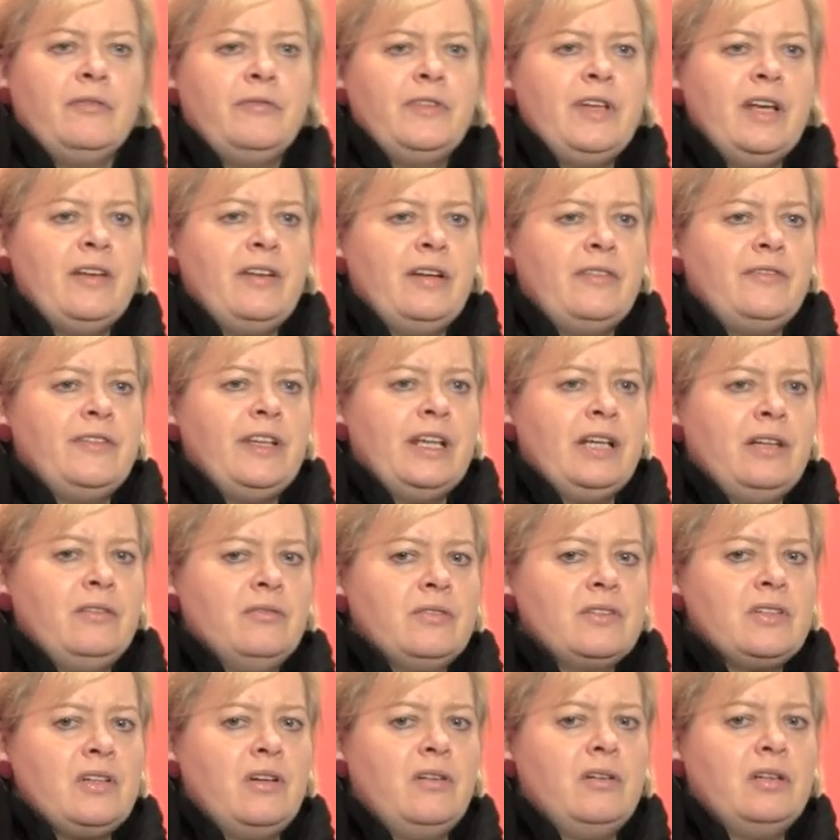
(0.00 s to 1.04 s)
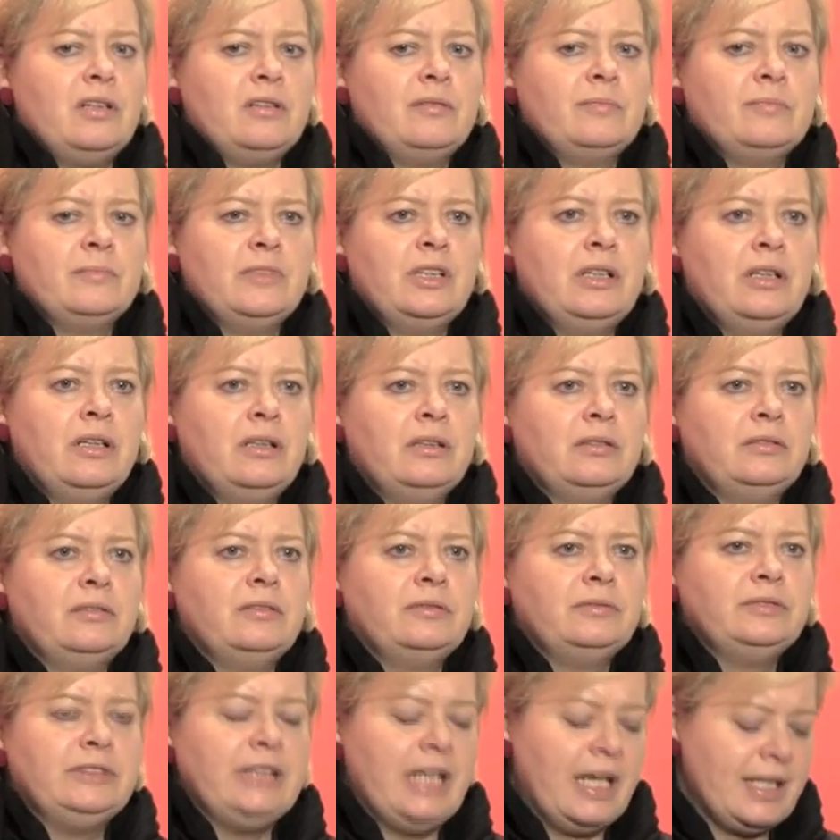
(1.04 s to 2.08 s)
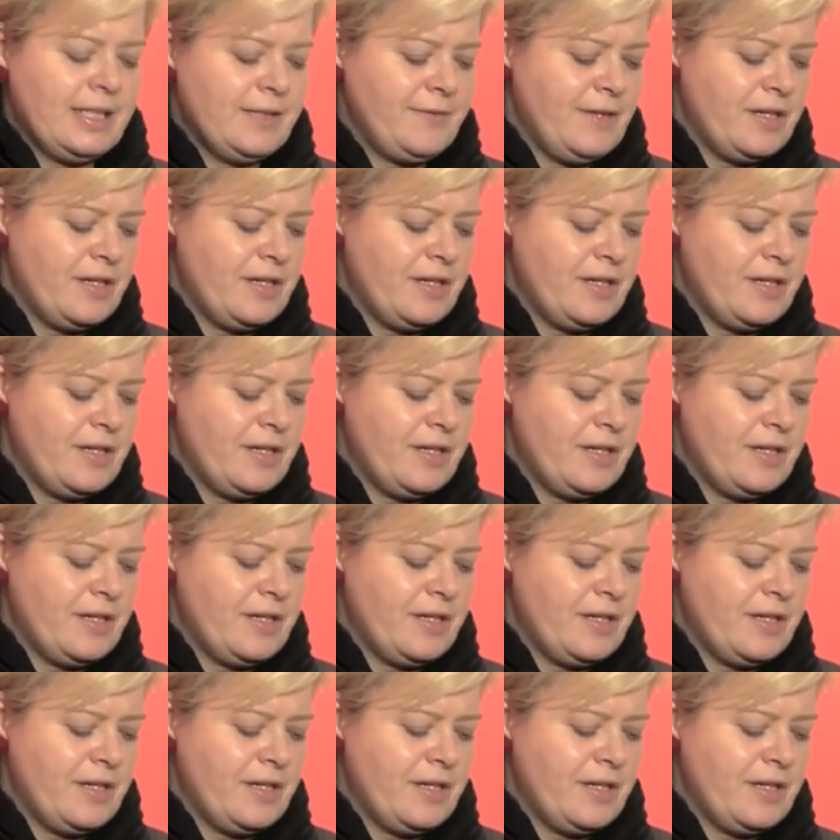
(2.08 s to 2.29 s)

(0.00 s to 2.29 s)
Wir werden uns auch im Jahr